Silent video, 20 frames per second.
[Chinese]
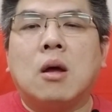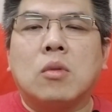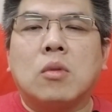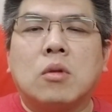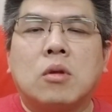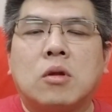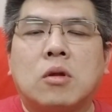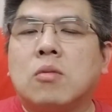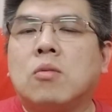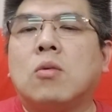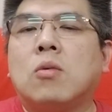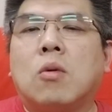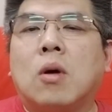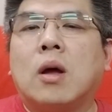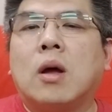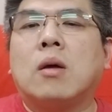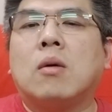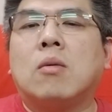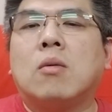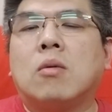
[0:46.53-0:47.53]
十五
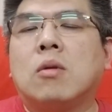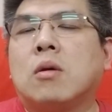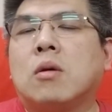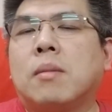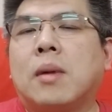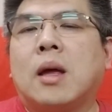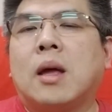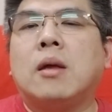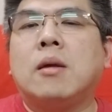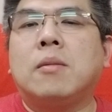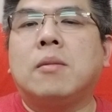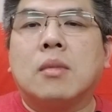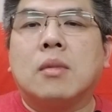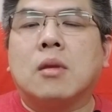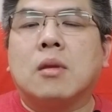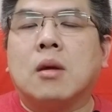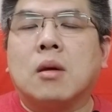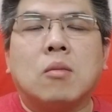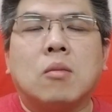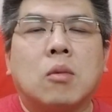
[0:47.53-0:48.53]
块我就卖。
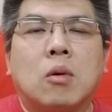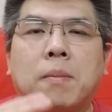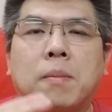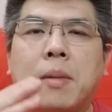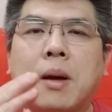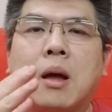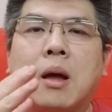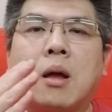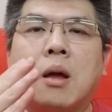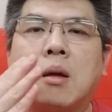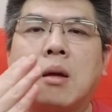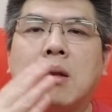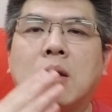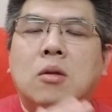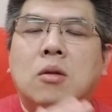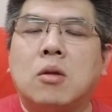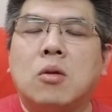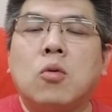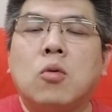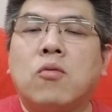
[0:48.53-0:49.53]
那我把啊
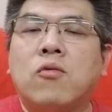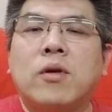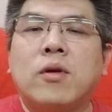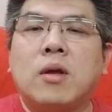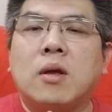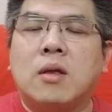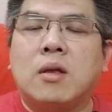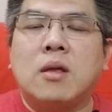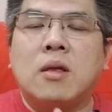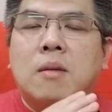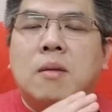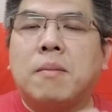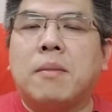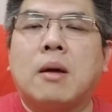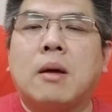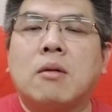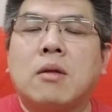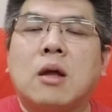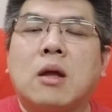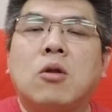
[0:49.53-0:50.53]
运费已经
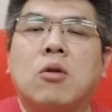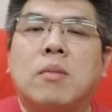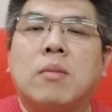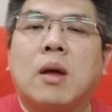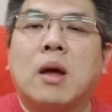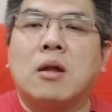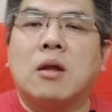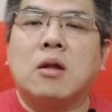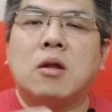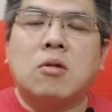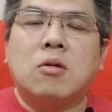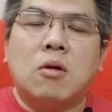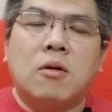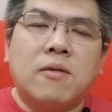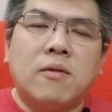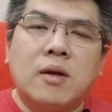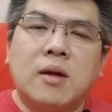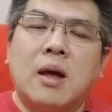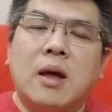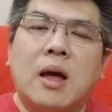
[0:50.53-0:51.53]
包在里面，还是说
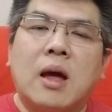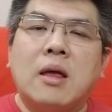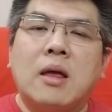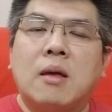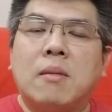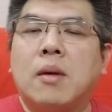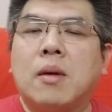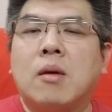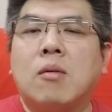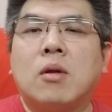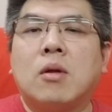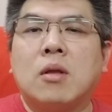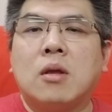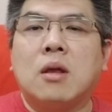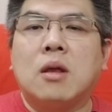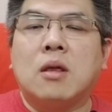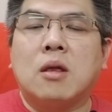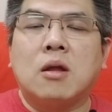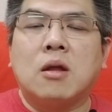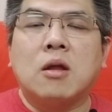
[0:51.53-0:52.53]
分开也没问
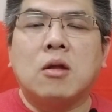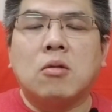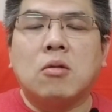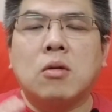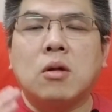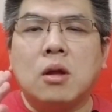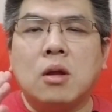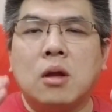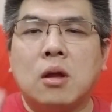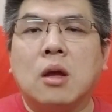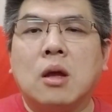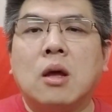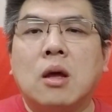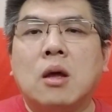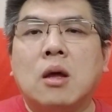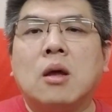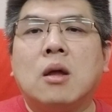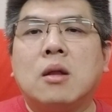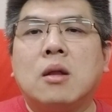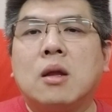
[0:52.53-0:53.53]
题，只是说你
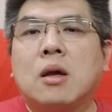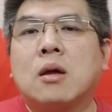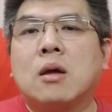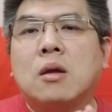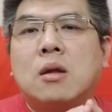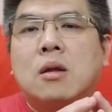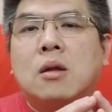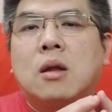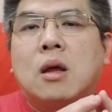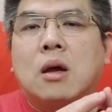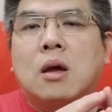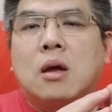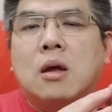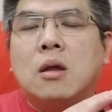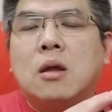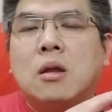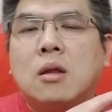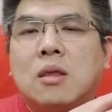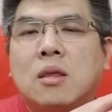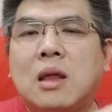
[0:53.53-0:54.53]
那个可
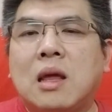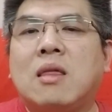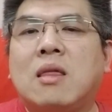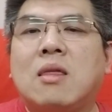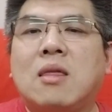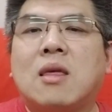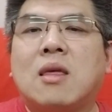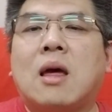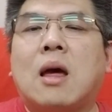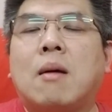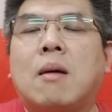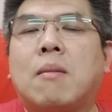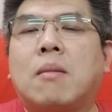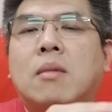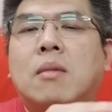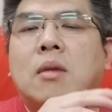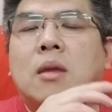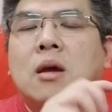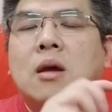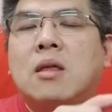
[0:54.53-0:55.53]
以定价。
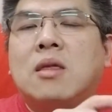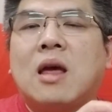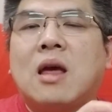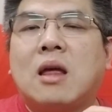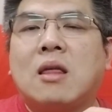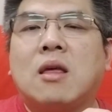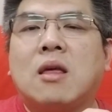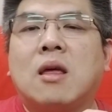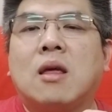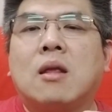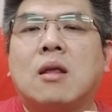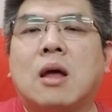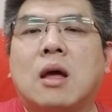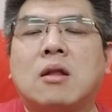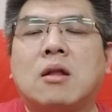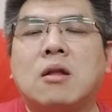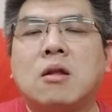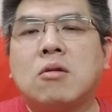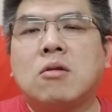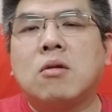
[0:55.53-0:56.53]
一个价钱，还
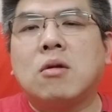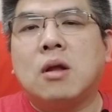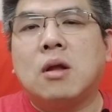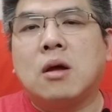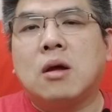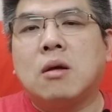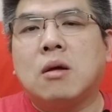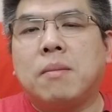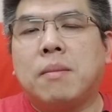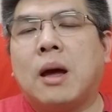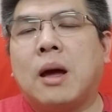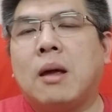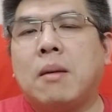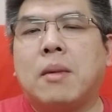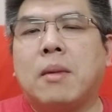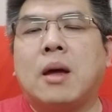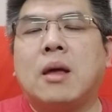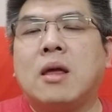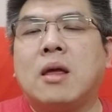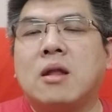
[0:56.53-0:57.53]
是说你可以拍
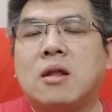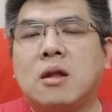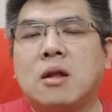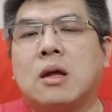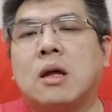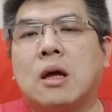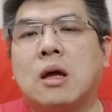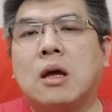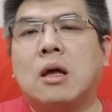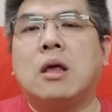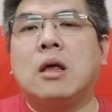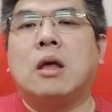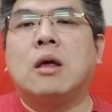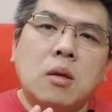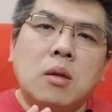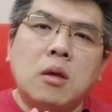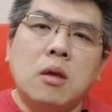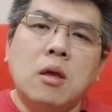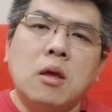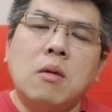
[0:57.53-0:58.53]
卖也是可以。
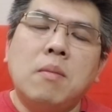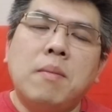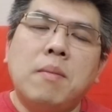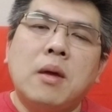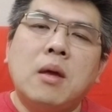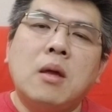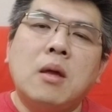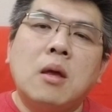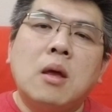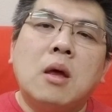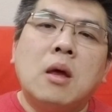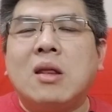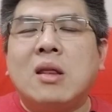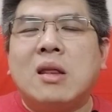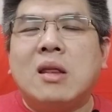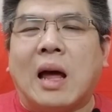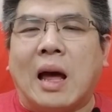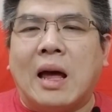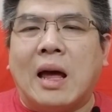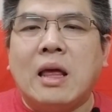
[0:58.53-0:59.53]
eBay
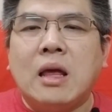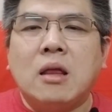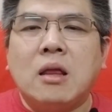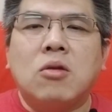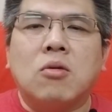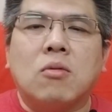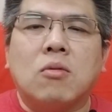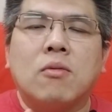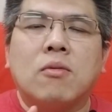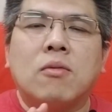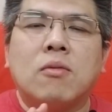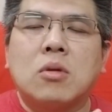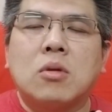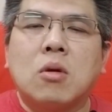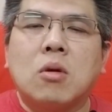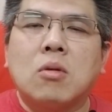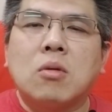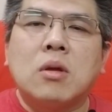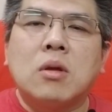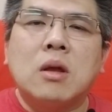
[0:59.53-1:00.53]
哪一种
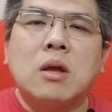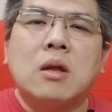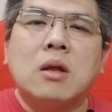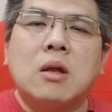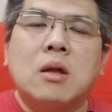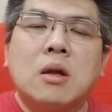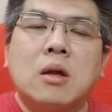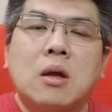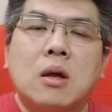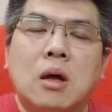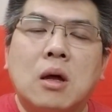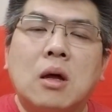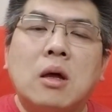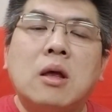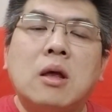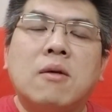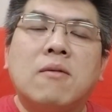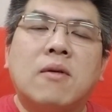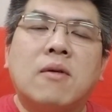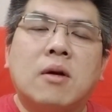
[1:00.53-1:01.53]
东西是可
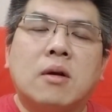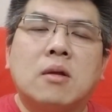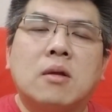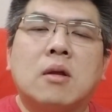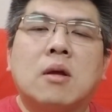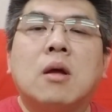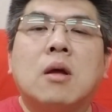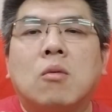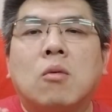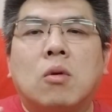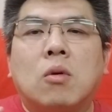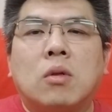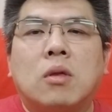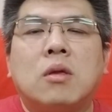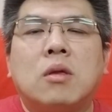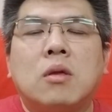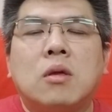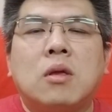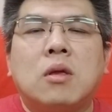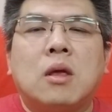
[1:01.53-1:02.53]
以放的？我
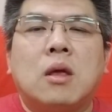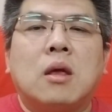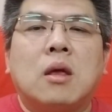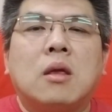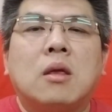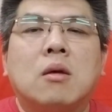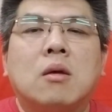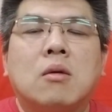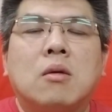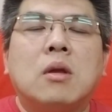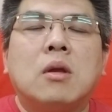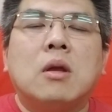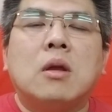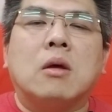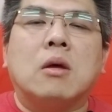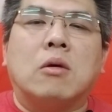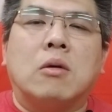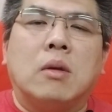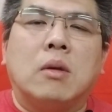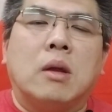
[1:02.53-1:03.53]
之前有一
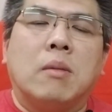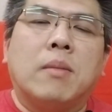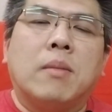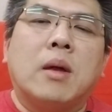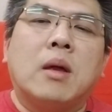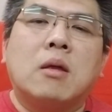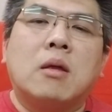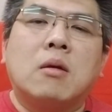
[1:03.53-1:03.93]
有影片，